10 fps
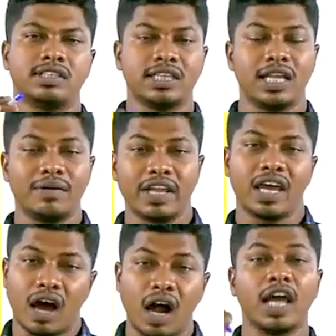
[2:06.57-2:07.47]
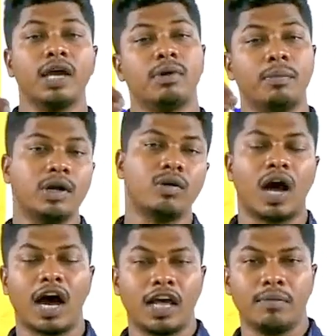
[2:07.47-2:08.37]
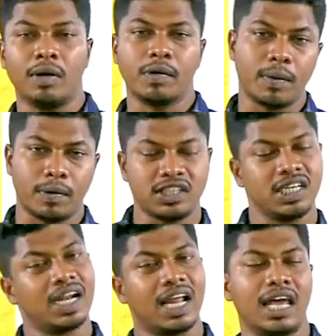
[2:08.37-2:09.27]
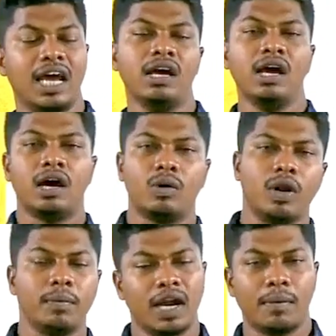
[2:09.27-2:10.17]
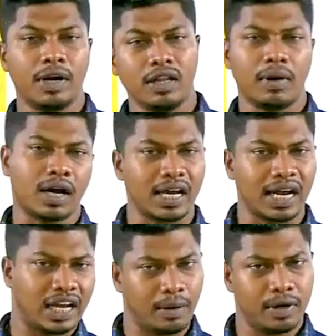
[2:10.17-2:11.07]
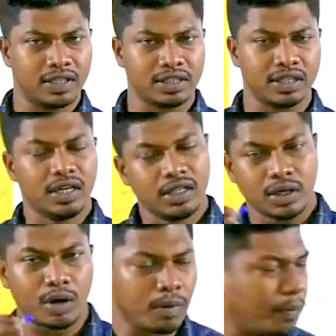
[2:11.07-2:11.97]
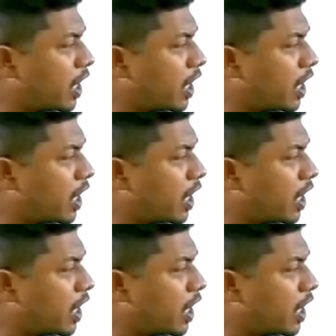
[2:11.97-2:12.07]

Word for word: சித்திரவதை ஆணையம் அப்படின்ற ஒரு ஆணையமே அமைக்கப்பட்டுச்சு இங்கே நிறைய உரிமைகள் அப்படின்றது மக்களுக்கு கிடைக்கப்பட்டுச்சு ஸோ ரொம்ப